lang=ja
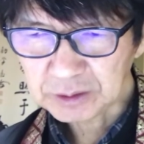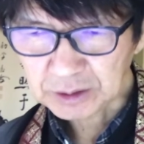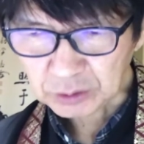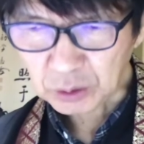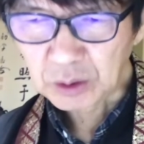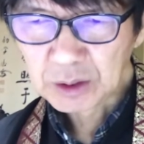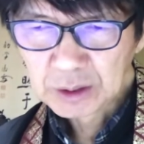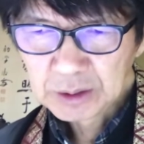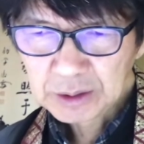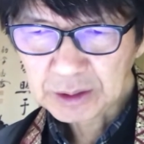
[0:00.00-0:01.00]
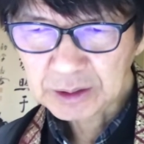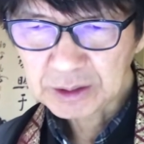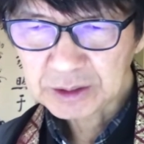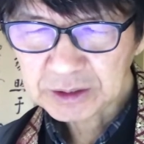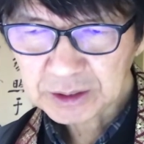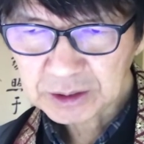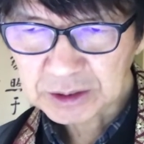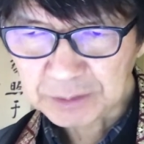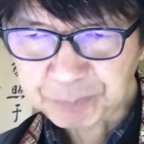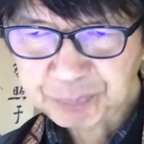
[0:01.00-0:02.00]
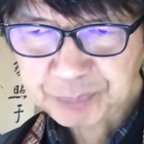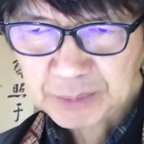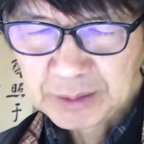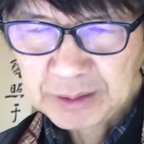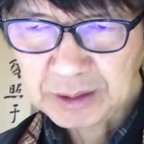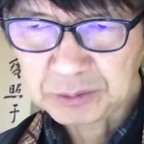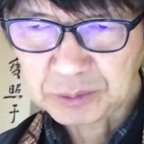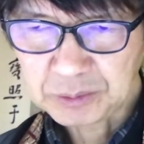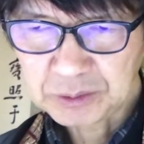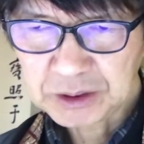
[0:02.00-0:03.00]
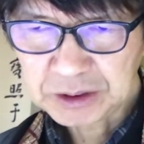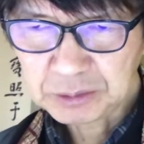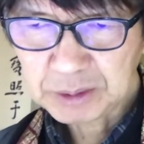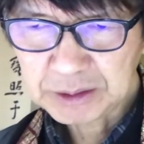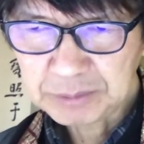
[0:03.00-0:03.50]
たと、えー、しかしあの死ぬ前にいっ